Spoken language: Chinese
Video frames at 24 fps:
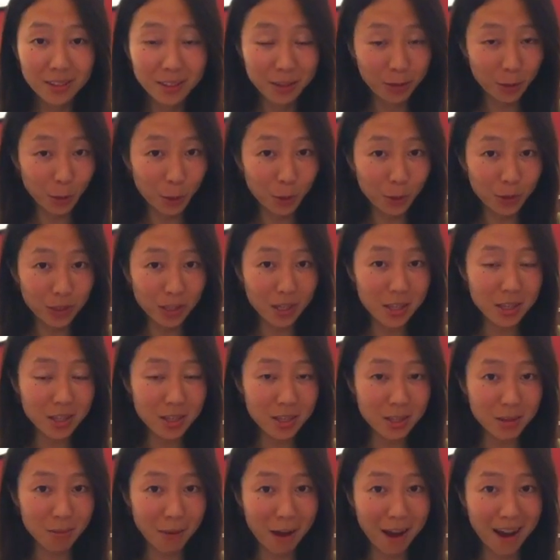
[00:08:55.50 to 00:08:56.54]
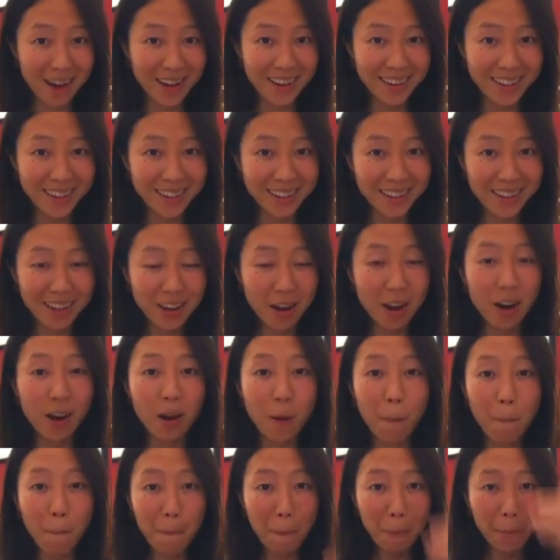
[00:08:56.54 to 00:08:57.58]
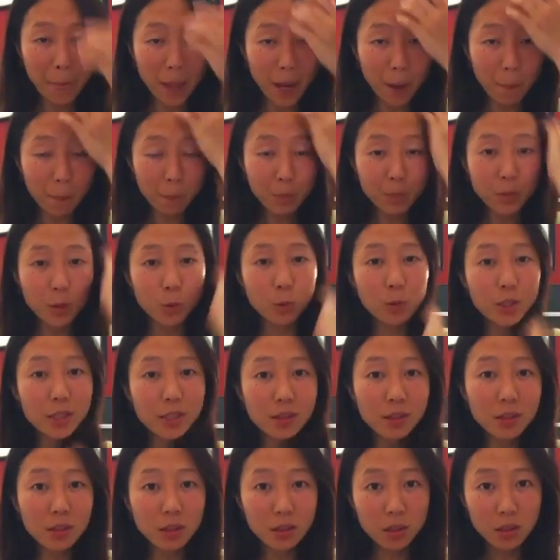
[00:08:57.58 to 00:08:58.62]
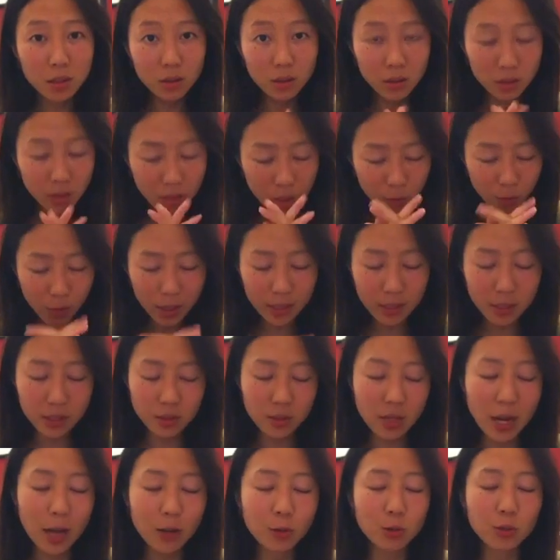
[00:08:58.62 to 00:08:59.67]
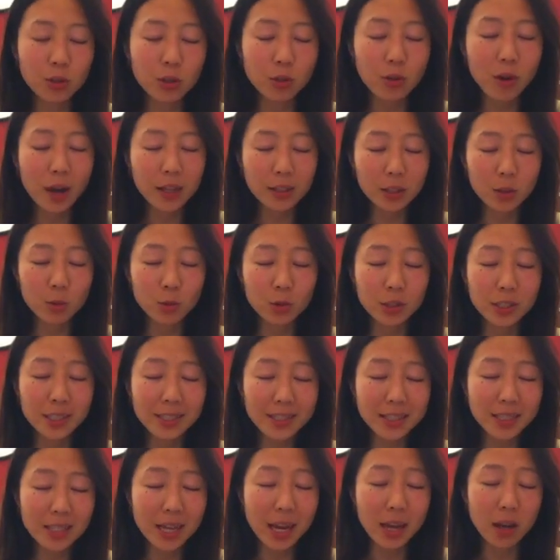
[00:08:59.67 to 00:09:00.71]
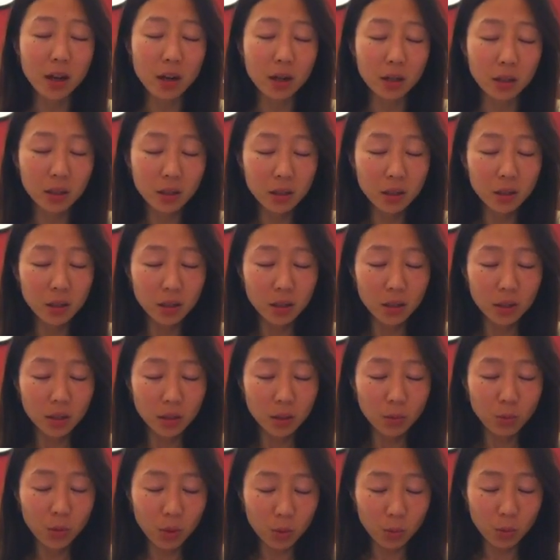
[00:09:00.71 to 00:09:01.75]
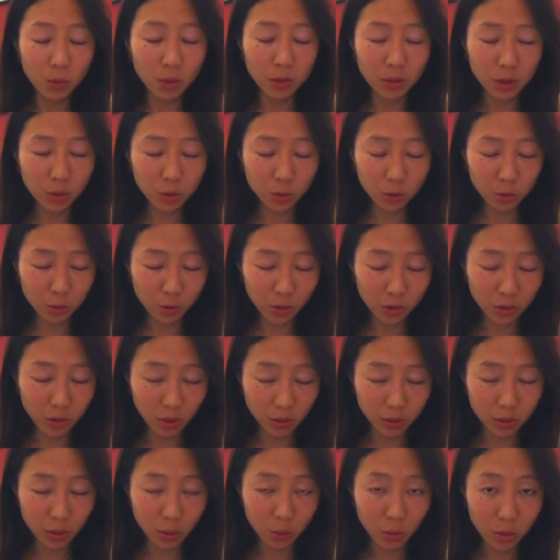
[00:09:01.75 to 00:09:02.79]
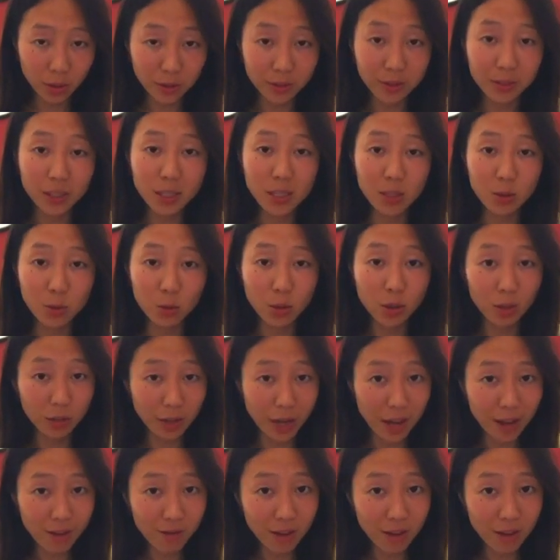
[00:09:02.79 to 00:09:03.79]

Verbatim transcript: 懂我的意思吗？好，那我先另外也插入一个话题，我现在哈。问我的所有的问题，我有开